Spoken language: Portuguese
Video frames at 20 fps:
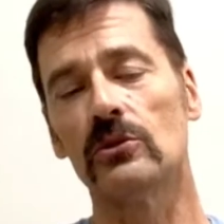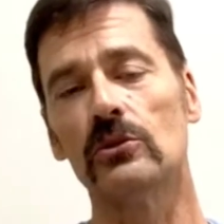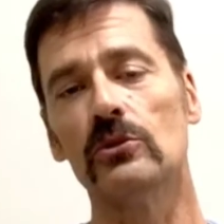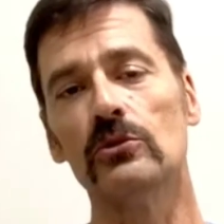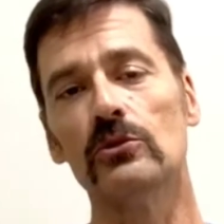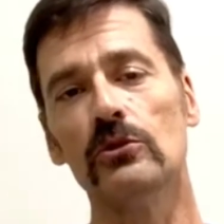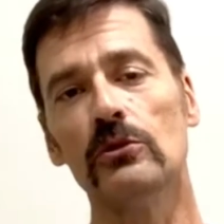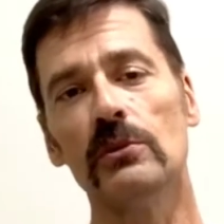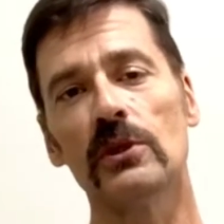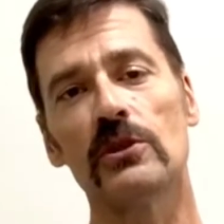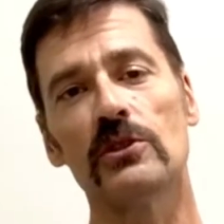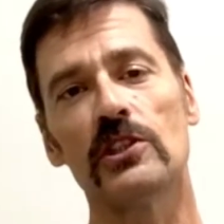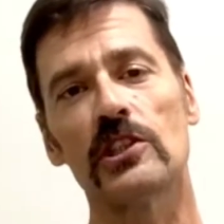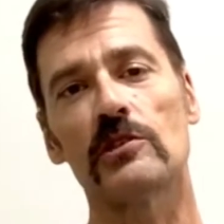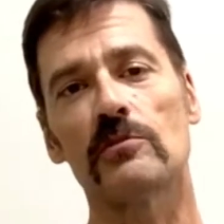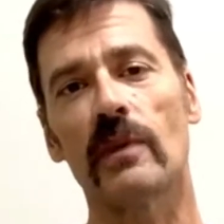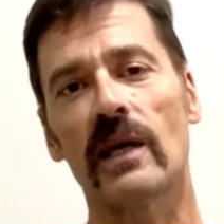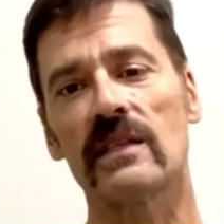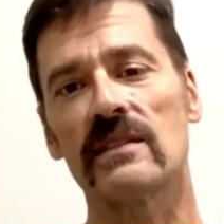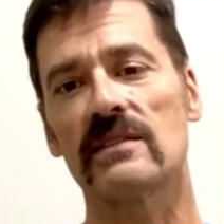o número de
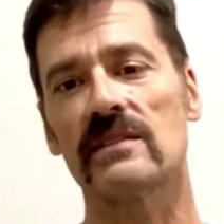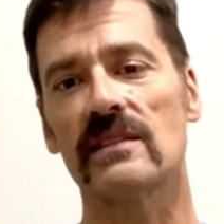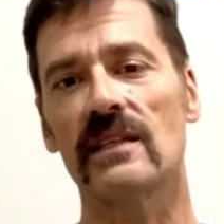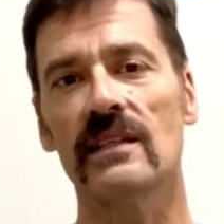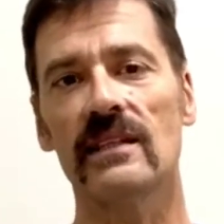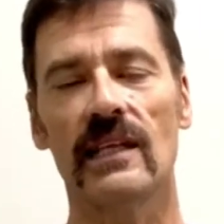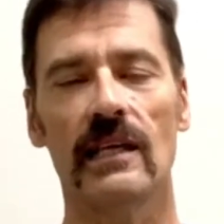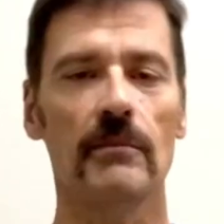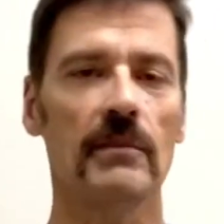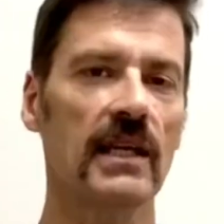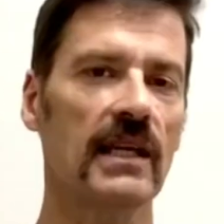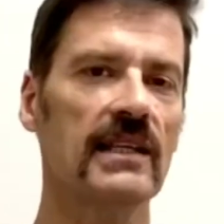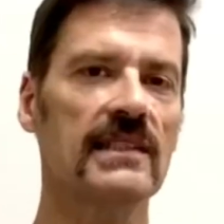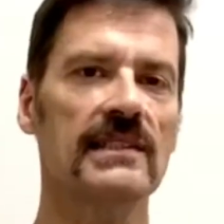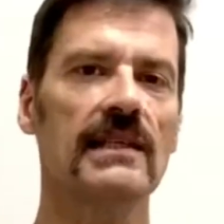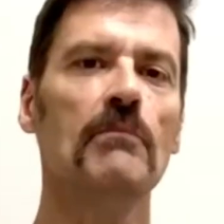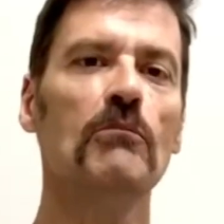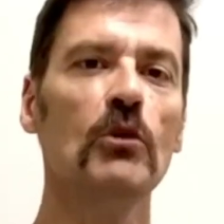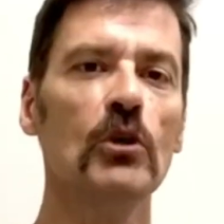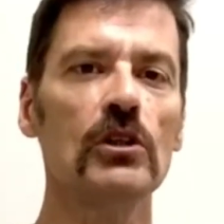espécies
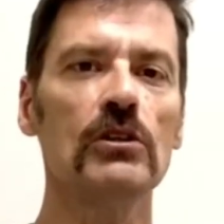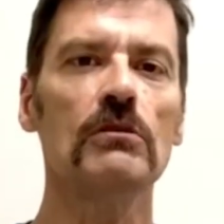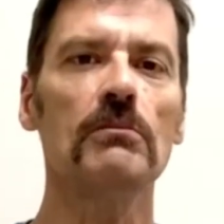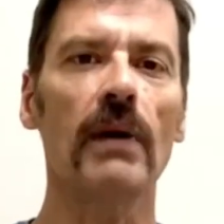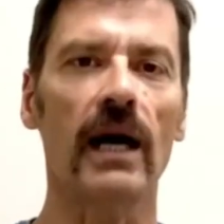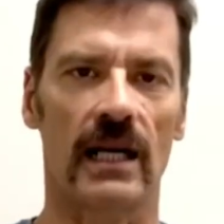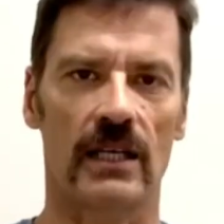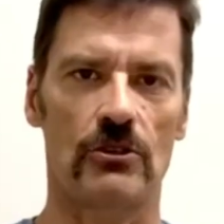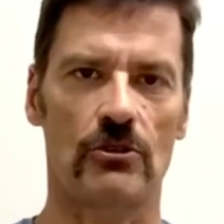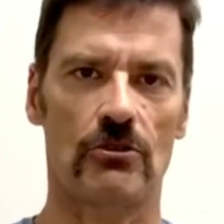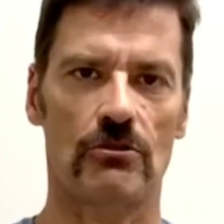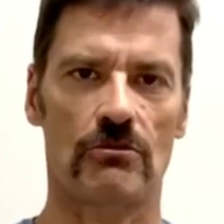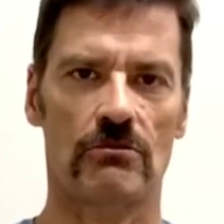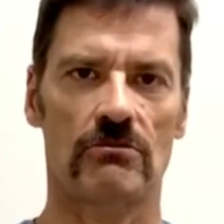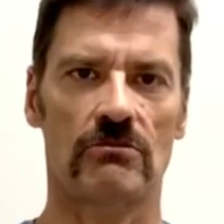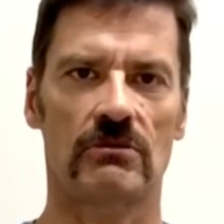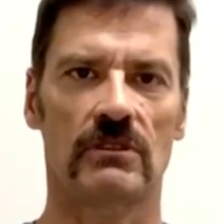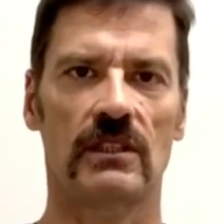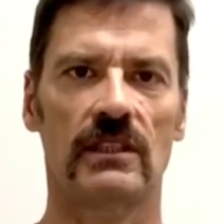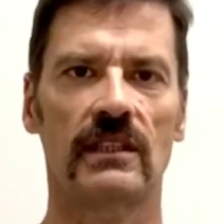endêmicas é muito
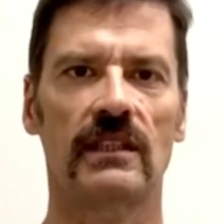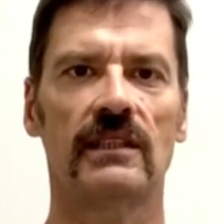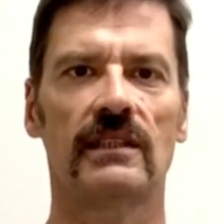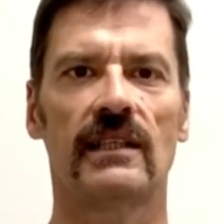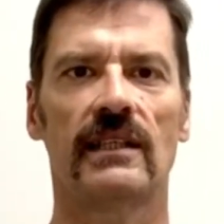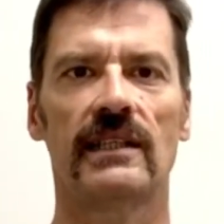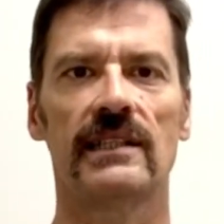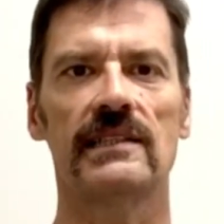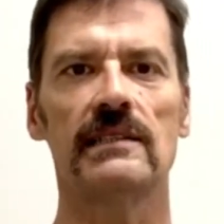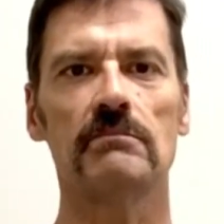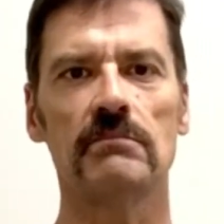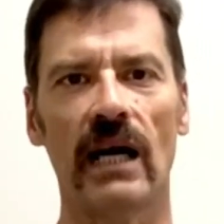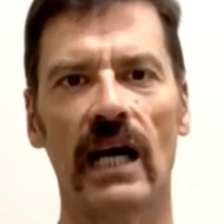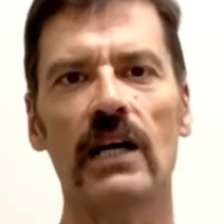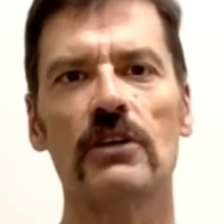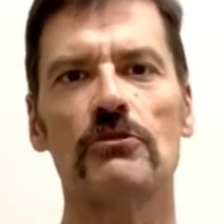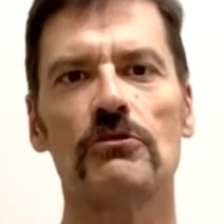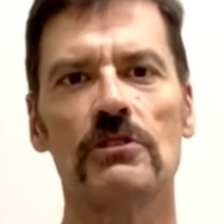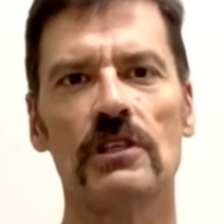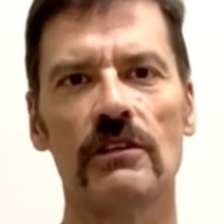baixo. Né? Esse
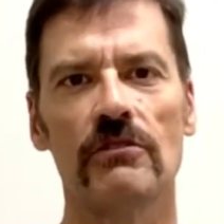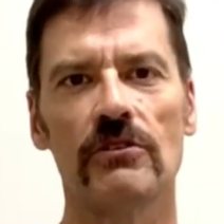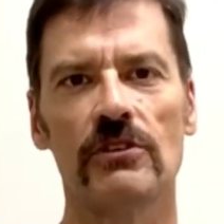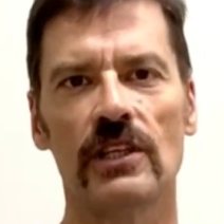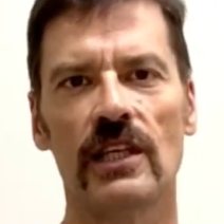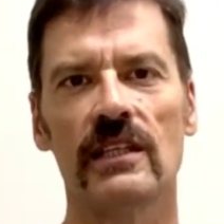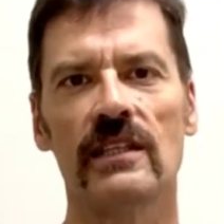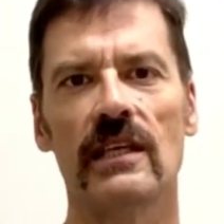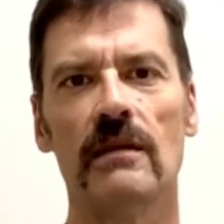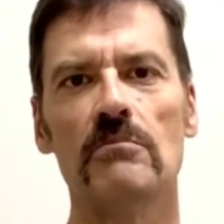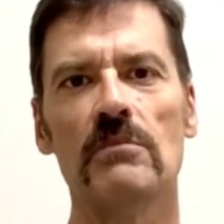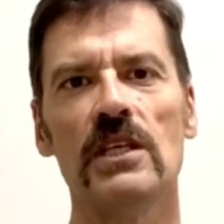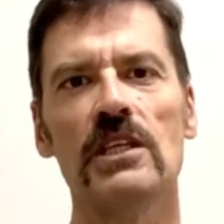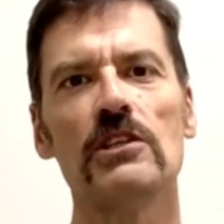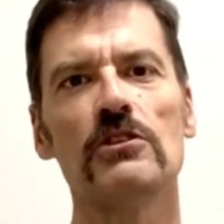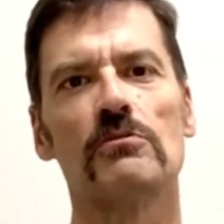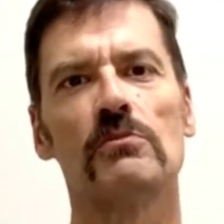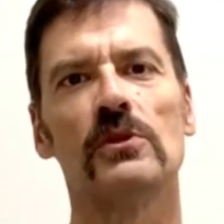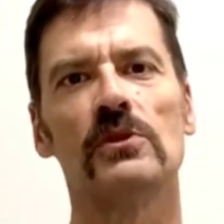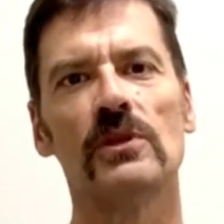baixo nível de
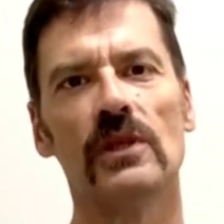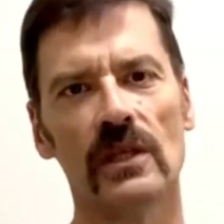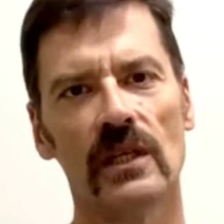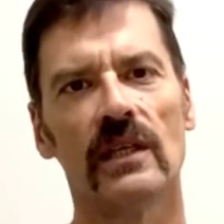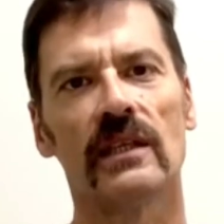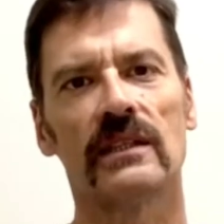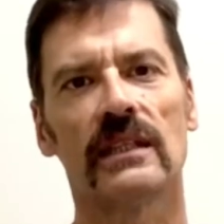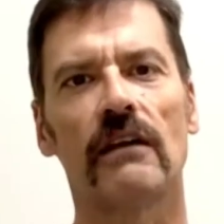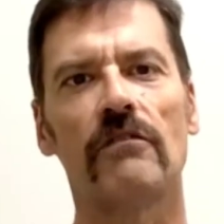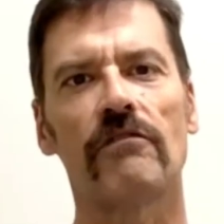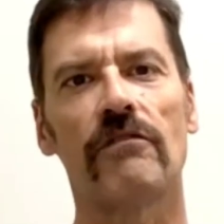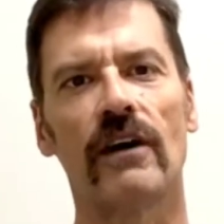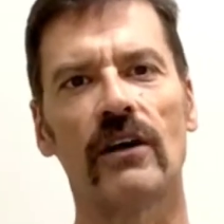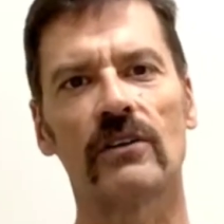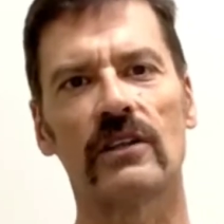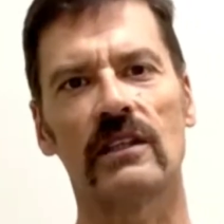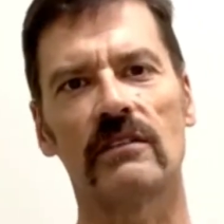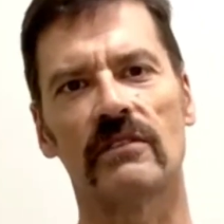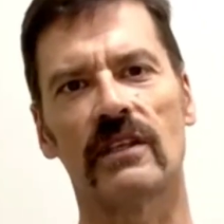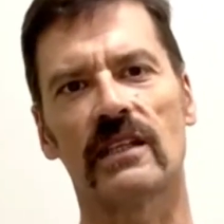endemismo na
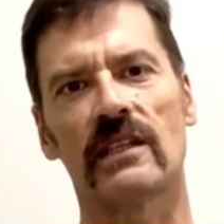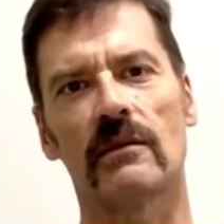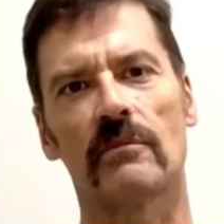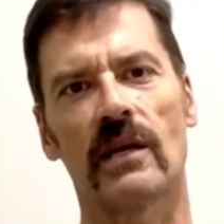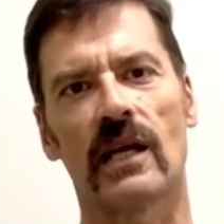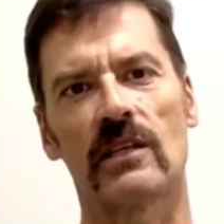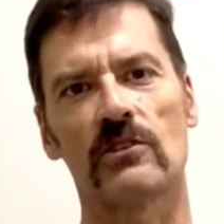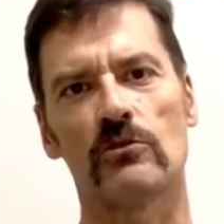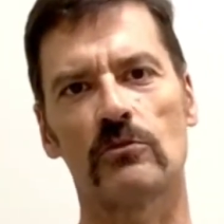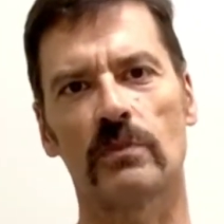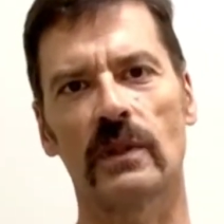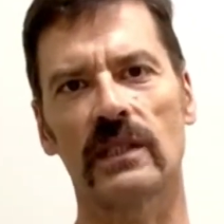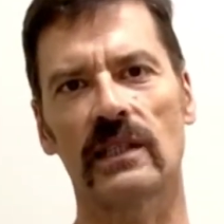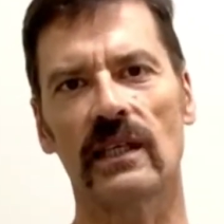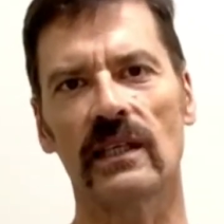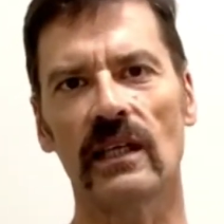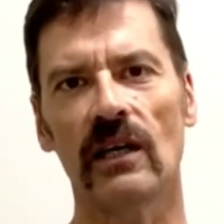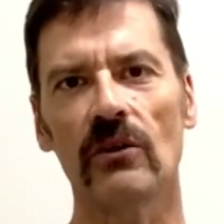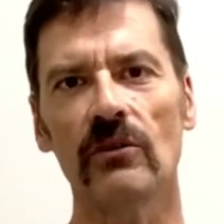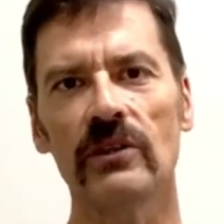fauna de vertebrados do
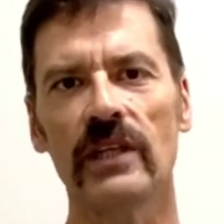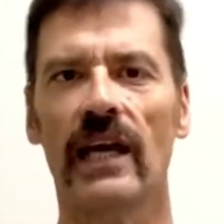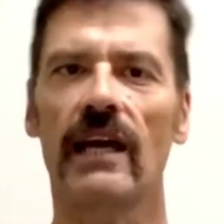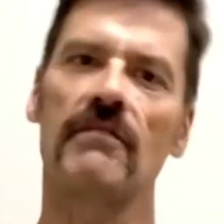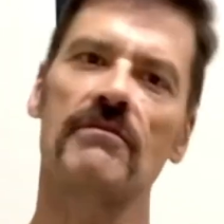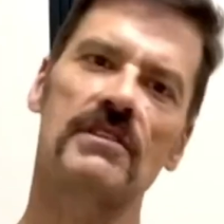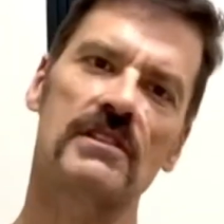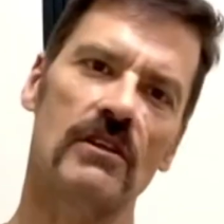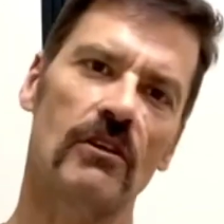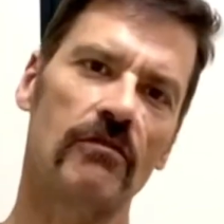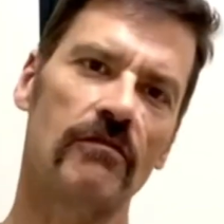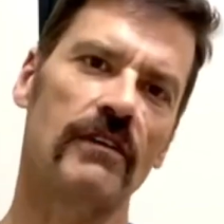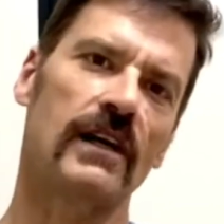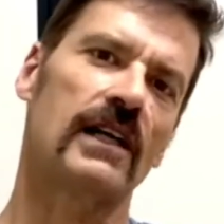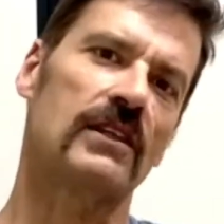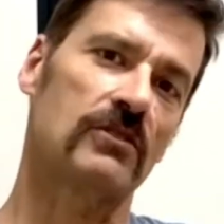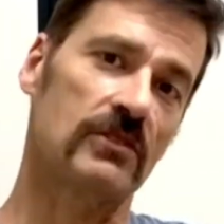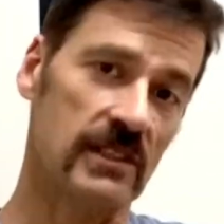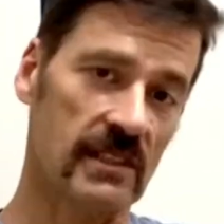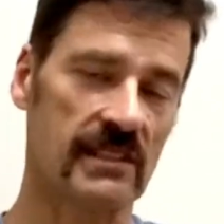Pantanal deve-se ao
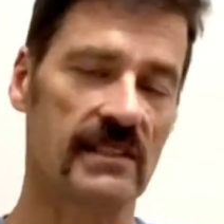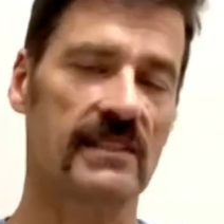fato de